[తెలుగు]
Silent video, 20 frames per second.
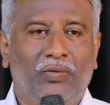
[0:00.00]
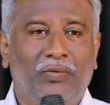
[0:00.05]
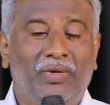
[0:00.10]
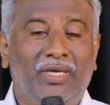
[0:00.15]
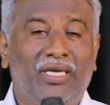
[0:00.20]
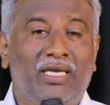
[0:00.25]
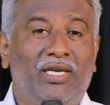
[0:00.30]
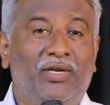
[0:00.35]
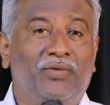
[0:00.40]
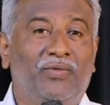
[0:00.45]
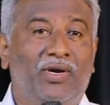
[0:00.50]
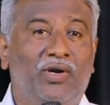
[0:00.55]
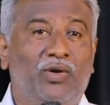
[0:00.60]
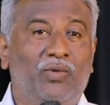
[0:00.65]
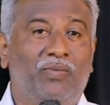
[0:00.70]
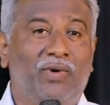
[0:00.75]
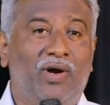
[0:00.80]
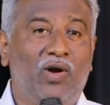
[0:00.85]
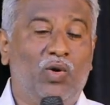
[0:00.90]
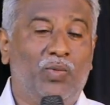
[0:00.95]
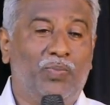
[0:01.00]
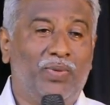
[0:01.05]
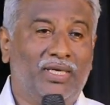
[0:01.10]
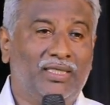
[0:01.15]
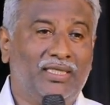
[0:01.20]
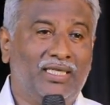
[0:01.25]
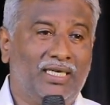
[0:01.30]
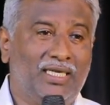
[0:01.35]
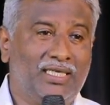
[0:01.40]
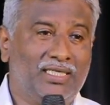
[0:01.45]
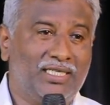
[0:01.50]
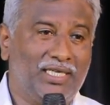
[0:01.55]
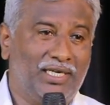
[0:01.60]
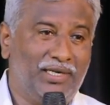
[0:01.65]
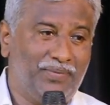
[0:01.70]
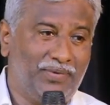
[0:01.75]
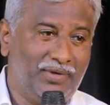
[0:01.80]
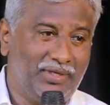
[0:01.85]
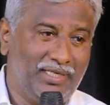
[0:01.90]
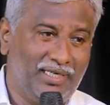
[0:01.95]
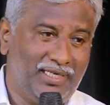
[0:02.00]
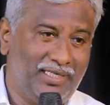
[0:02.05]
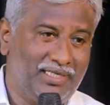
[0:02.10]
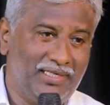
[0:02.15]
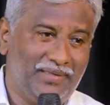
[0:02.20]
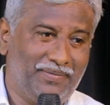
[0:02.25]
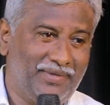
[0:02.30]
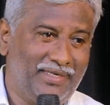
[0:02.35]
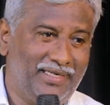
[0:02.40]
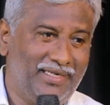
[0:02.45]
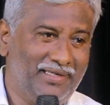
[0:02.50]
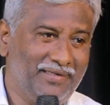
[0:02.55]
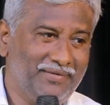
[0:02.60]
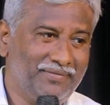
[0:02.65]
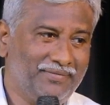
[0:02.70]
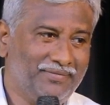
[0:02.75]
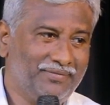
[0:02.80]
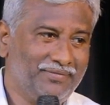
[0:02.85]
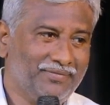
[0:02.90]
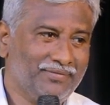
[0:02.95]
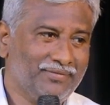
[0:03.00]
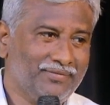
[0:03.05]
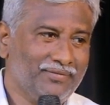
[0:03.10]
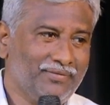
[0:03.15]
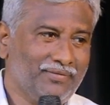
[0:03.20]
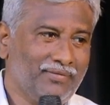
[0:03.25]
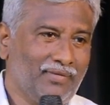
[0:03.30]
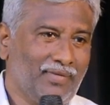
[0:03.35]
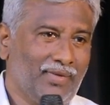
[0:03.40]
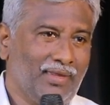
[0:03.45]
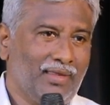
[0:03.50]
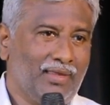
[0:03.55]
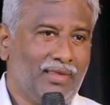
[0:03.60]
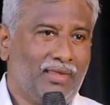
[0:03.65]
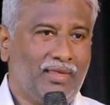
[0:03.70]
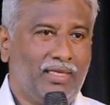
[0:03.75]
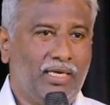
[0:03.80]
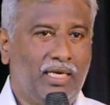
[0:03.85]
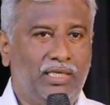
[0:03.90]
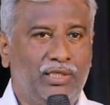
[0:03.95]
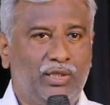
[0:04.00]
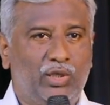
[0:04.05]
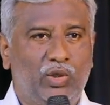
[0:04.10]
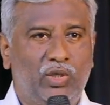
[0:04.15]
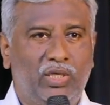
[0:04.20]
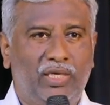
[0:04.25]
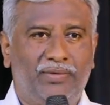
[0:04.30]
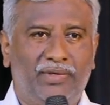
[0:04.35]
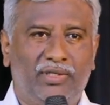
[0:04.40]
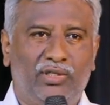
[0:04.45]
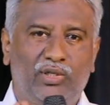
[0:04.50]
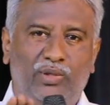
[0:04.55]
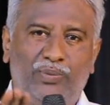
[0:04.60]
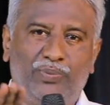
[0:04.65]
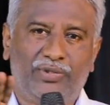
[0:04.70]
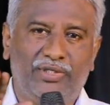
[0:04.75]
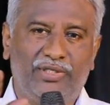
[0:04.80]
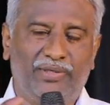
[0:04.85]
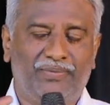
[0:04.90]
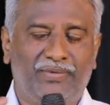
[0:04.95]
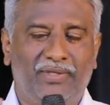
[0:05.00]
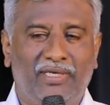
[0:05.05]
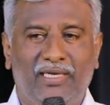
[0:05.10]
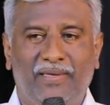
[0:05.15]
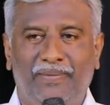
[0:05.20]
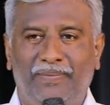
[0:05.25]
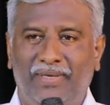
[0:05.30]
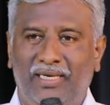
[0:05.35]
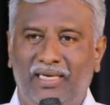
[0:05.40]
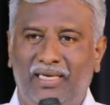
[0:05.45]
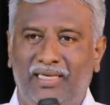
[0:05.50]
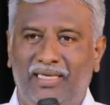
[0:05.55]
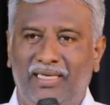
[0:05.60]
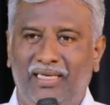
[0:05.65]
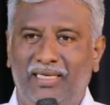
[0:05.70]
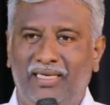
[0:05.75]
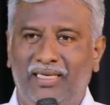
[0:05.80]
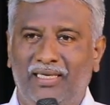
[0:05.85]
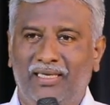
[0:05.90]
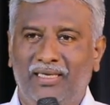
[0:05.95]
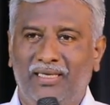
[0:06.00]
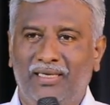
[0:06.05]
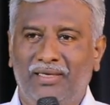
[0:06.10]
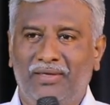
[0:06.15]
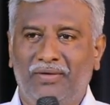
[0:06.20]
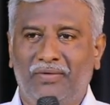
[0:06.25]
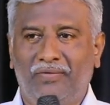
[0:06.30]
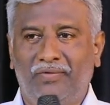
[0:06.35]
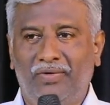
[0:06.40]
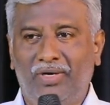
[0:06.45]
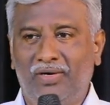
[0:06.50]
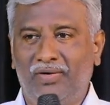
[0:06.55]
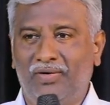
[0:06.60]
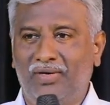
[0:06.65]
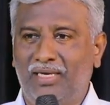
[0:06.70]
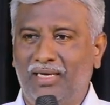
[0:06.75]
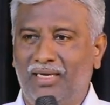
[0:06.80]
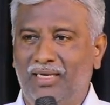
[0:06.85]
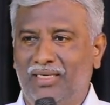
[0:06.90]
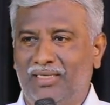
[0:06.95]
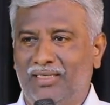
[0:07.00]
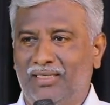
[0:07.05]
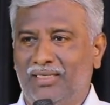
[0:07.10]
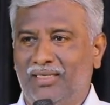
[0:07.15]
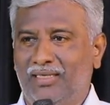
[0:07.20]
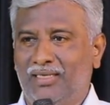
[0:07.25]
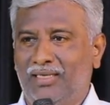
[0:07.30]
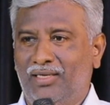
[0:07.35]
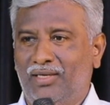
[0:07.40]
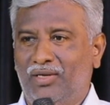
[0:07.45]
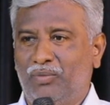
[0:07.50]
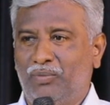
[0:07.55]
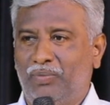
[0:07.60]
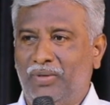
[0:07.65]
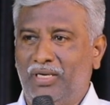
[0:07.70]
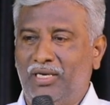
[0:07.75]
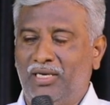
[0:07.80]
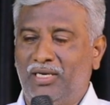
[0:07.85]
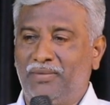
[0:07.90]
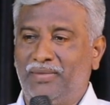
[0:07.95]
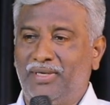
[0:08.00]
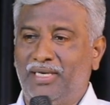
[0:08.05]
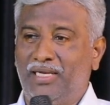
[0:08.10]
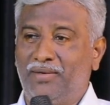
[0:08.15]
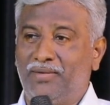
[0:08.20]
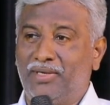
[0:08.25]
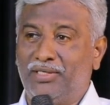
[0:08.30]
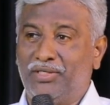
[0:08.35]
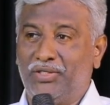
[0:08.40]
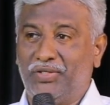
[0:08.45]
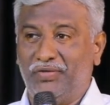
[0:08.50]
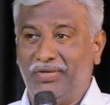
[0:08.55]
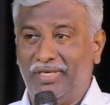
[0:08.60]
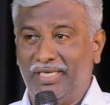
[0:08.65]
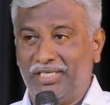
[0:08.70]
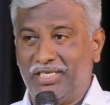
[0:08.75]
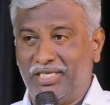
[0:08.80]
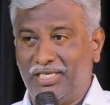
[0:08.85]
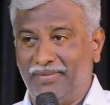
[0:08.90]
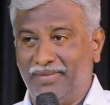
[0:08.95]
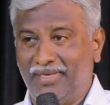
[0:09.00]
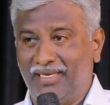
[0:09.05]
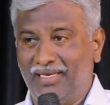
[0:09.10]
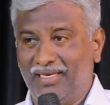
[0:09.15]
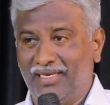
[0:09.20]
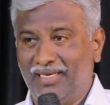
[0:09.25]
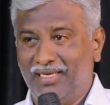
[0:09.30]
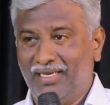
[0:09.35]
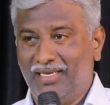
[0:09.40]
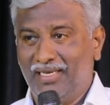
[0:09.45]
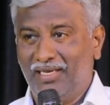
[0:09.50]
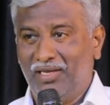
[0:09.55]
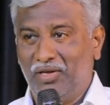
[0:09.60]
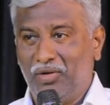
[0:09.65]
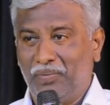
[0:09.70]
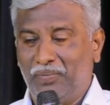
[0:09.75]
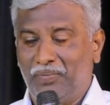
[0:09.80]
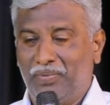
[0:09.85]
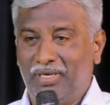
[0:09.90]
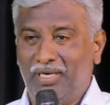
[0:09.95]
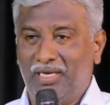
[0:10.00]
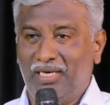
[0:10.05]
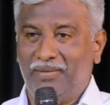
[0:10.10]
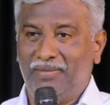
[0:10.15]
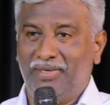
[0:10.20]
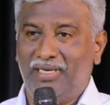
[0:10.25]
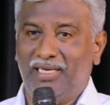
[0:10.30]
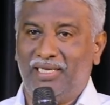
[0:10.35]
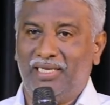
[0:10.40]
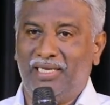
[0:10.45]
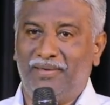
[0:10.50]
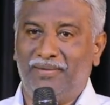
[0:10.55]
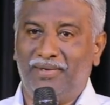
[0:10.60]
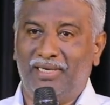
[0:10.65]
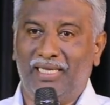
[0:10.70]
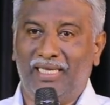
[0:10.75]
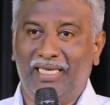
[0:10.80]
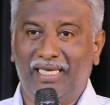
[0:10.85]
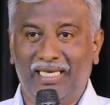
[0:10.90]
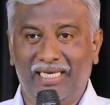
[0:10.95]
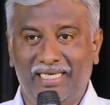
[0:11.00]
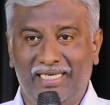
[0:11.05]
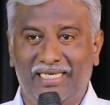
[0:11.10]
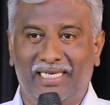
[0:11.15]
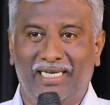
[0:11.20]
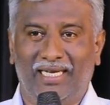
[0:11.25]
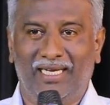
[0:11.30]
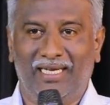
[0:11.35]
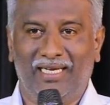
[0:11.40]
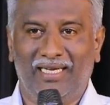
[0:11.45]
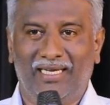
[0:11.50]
వినని వాడు బాగుపడతాడా చెడిపోతాడా చెప్పండి తల్లిదండ్రులు ఏమైనా తప్పు చెప్తారా పిల్లలకి వేడుక పిల్లల మీద ఏమైనా ద్వేషమా పిల్లల మీద ఏమైనా ఈర్ష్య